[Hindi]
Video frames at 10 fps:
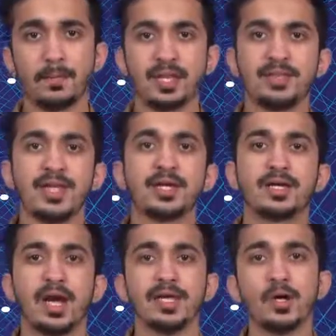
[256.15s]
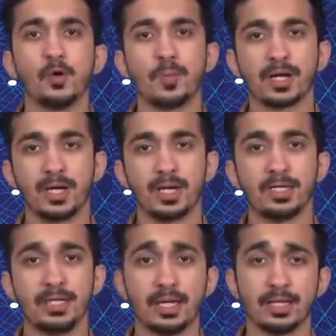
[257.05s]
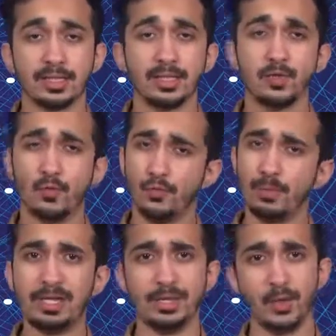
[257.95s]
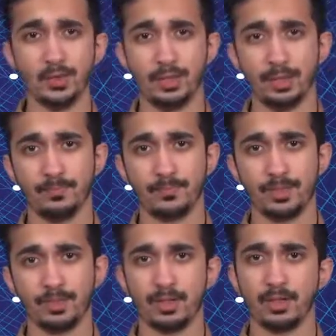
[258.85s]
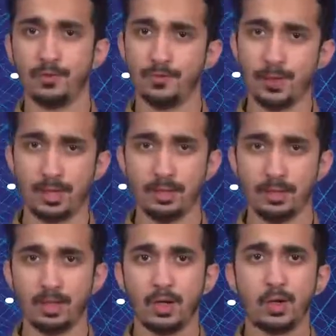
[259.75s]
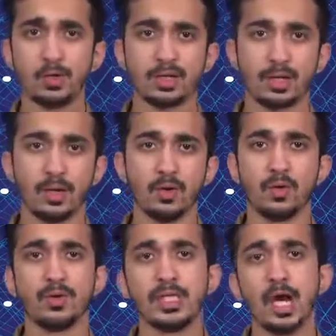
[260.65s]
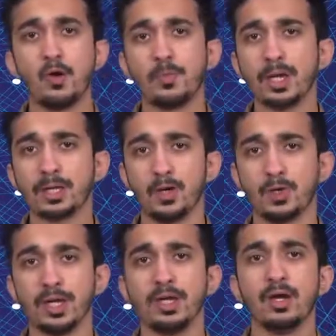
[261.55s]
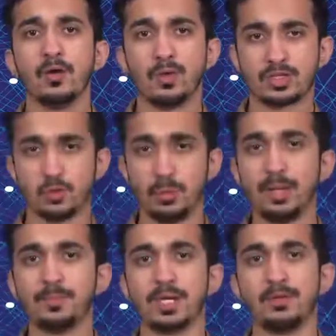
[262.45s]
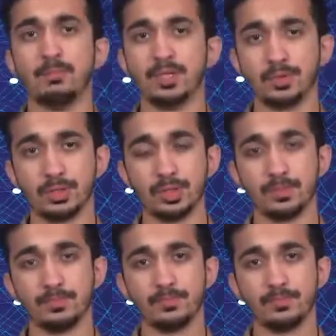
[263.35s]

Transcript: प्रत्येक ग्राह्य उपग्रह की यह गति विभिन्न होती है वह उन ग्रहों या उपग्रहों के वस्तुमान पर अवलंबित होती है